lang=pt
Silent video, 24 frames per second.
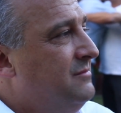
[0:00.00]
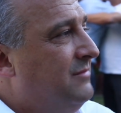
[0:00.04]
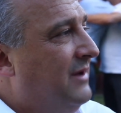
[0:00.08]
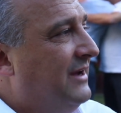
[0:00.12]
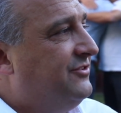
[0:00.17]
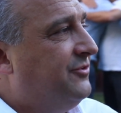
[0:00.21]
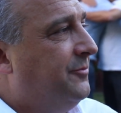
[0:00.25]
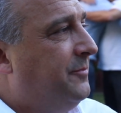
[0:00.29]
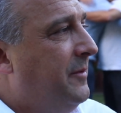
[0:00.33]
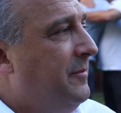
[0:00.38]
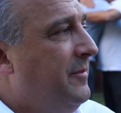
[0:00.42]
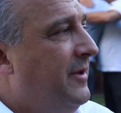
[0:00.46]

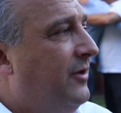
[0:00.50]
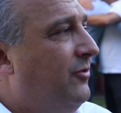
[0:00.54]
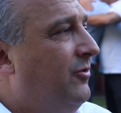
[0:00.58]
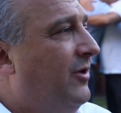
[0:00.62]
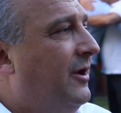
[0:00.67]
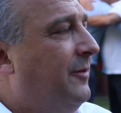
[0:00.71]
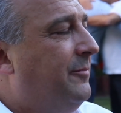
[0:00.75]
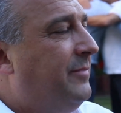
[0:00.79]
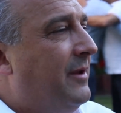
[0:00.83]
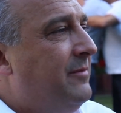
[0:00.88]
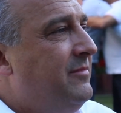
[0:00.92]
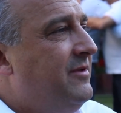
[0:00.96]
Mas o primeiro
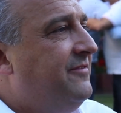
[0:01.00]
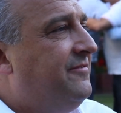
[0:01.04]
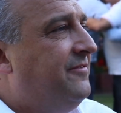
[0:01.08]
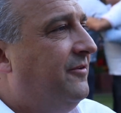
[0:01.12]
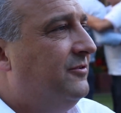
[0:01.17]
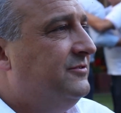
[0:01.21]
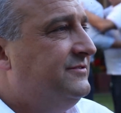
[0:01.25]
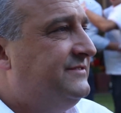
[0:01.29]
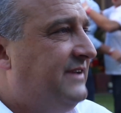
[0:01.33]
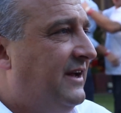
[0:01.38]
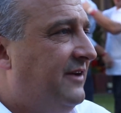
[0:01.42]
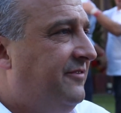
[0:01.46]
ano para mim
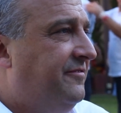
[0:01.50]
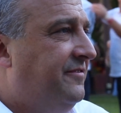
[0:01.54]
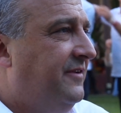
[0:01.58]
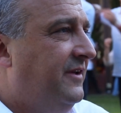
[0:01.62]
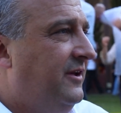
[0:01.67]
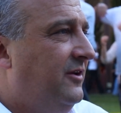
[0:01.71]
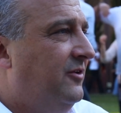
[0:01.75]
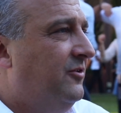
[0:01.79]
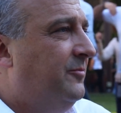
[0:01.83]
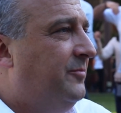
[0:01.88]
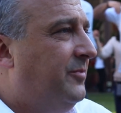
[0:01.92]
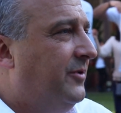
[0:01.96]
foi um
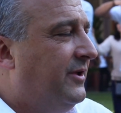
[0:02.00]
desafio,